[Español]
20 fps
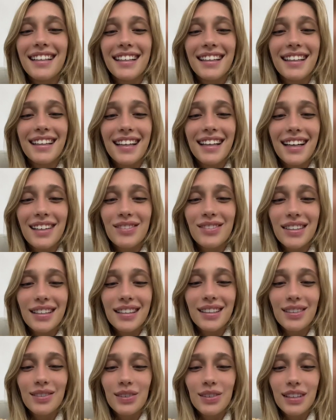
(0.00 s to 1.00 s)

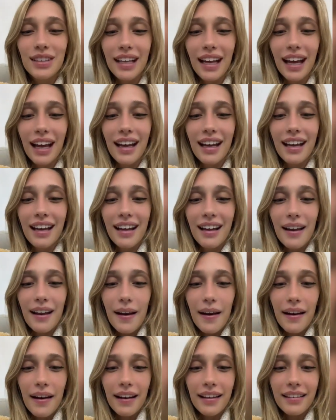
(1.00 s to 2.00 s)
Literalmente no me gusta nada.
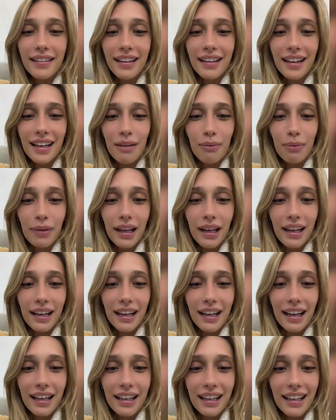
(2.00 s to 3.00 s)
Re tierna
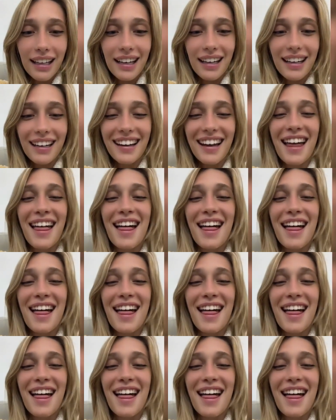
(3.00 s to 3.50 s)
pega que la quiera y